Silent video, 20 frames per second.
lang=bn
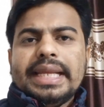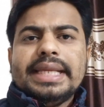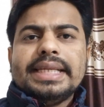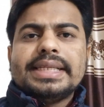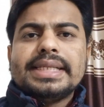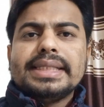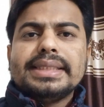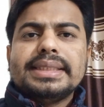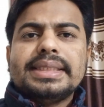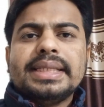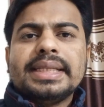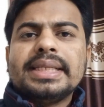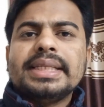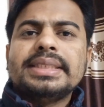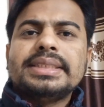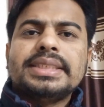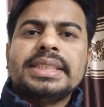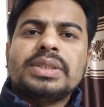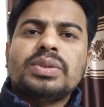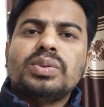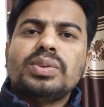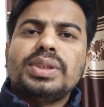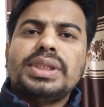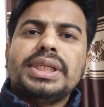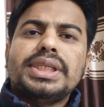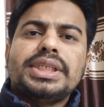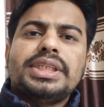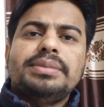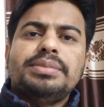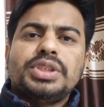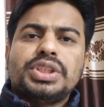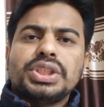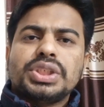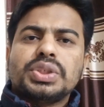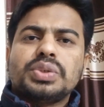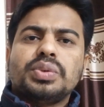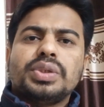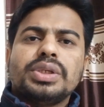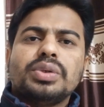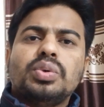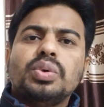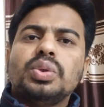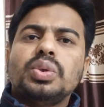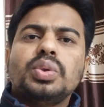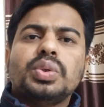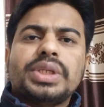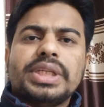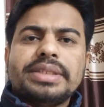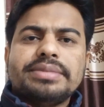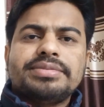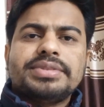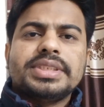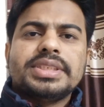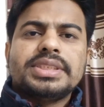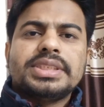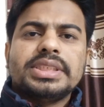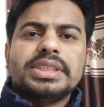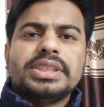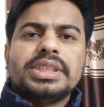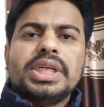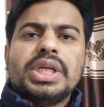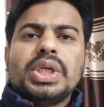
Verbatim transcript: এইখান থেকে যে কোনো একটি বিশেষ করে গদ্য টাইপসের যে